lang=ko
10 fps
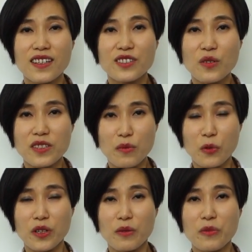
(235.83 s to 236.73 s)
첫째
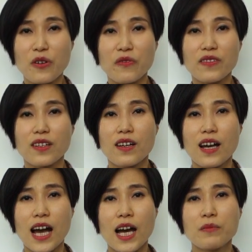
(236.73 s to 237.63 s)
뭐냐면
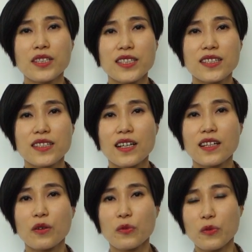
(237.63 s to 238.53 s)
암을
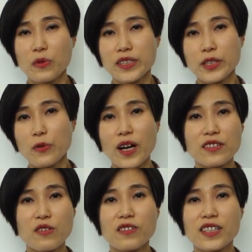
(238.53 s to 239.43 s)
진단하고 치료
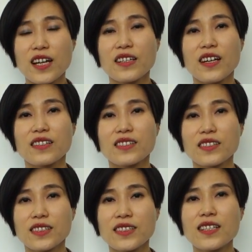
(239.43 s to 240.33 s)
과정을
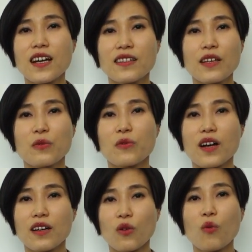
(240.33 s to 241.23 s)
이야기하는 의사의
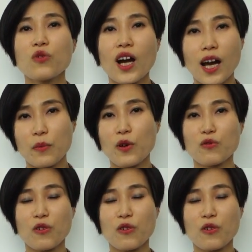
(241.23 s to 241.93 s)
태도가 너무 가벼운